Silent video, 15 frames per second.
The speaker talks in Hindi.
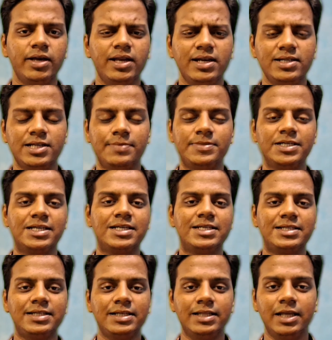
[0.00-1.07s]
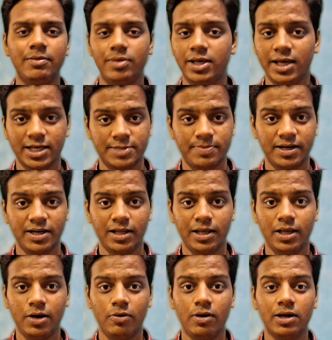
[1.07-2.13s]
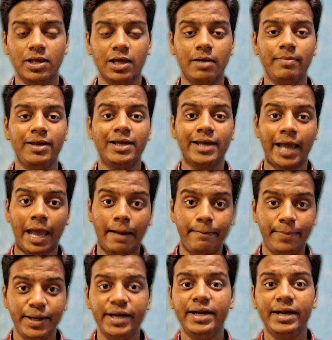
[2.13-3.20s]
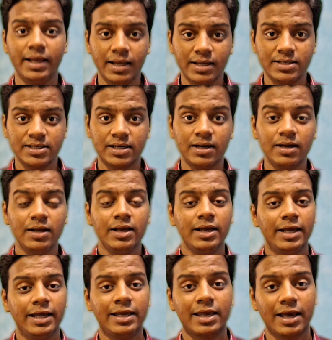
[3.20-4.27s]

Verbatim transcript: मेरे हिसाब से किसी ने भी एक्सपेक्ट नहीं किया होगा कि हमें एक हैप्पी एंडिंग की जगह एक